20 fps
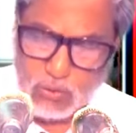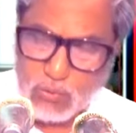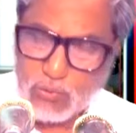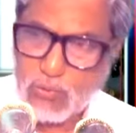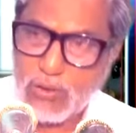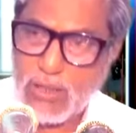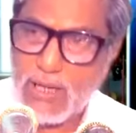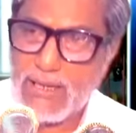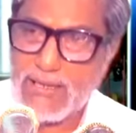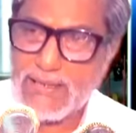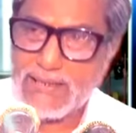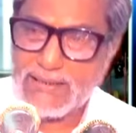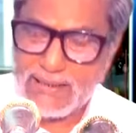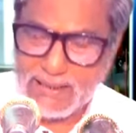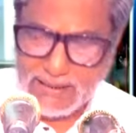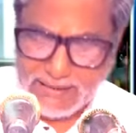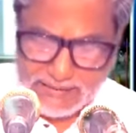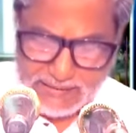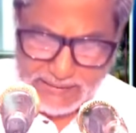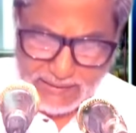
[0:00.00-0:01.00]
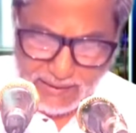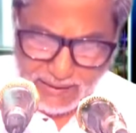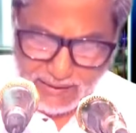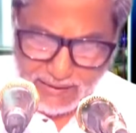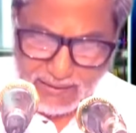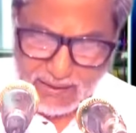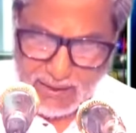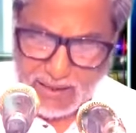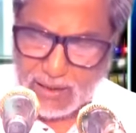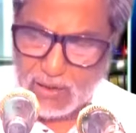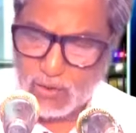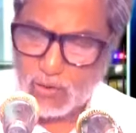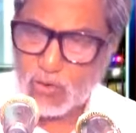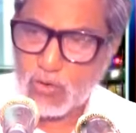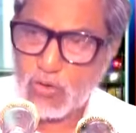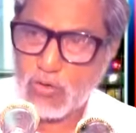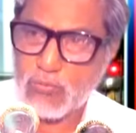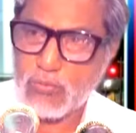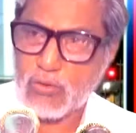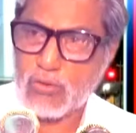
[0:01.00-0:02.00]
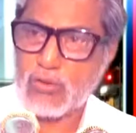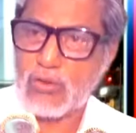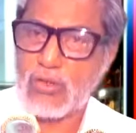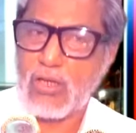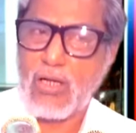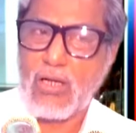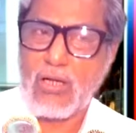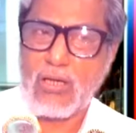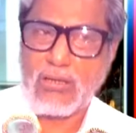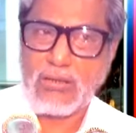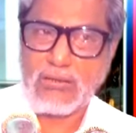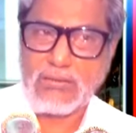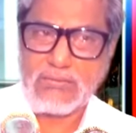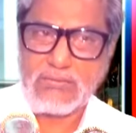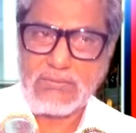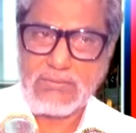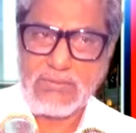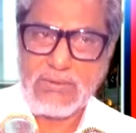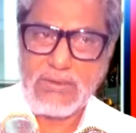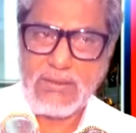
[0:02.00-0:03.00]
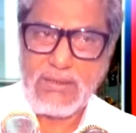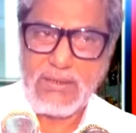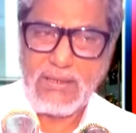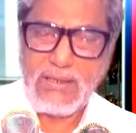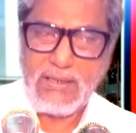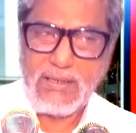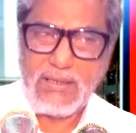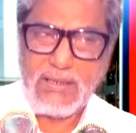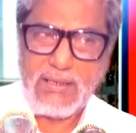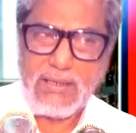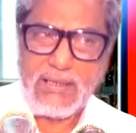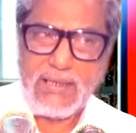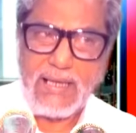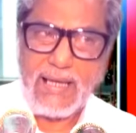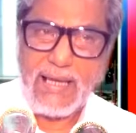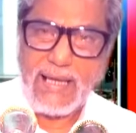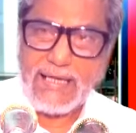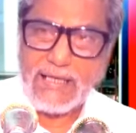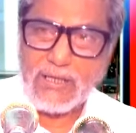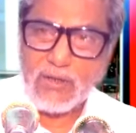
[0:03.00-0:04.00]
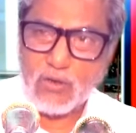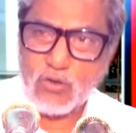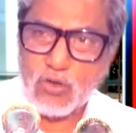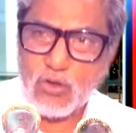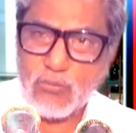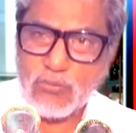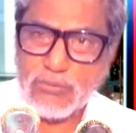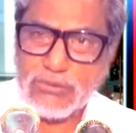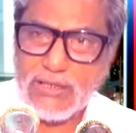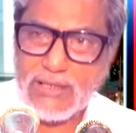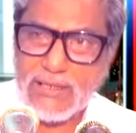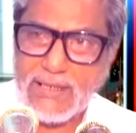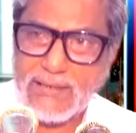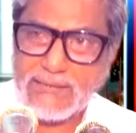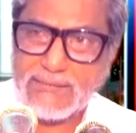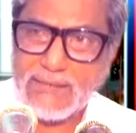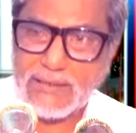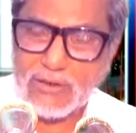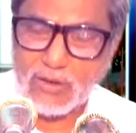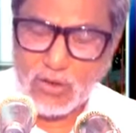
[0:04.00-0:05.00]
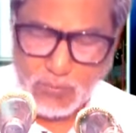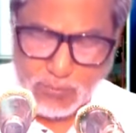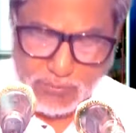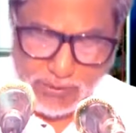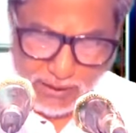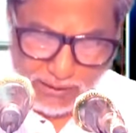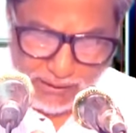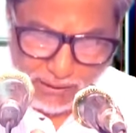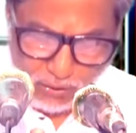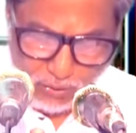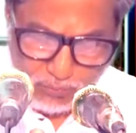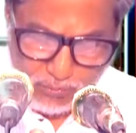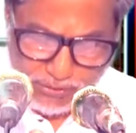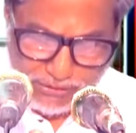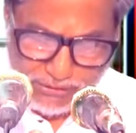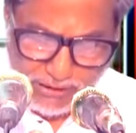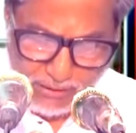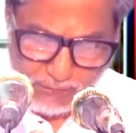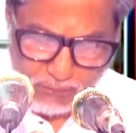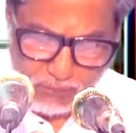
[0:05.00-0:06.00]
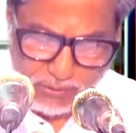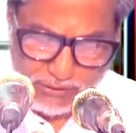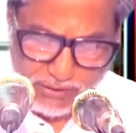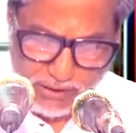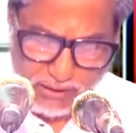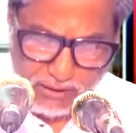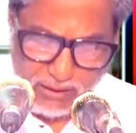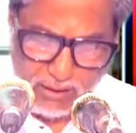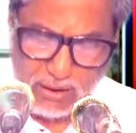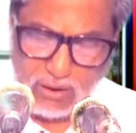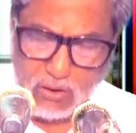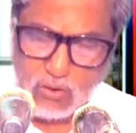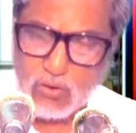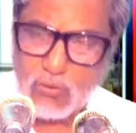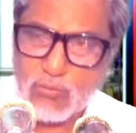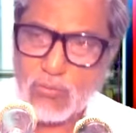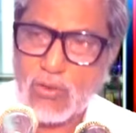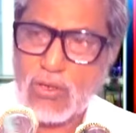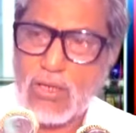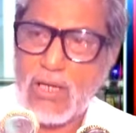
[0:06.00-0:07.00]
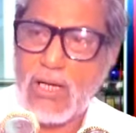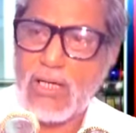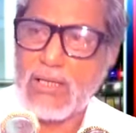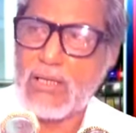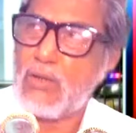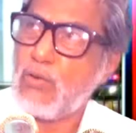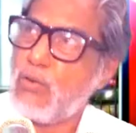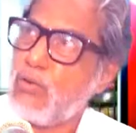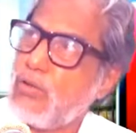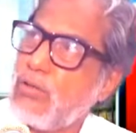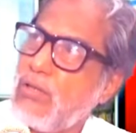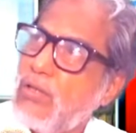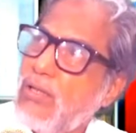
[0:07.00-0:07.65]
اولئك يلعنهم الله এই রকম যারা তাদের উপরে আল্লাহর অভিশাপ ওয়াইয়ালা আনহমুল্লা আইনুন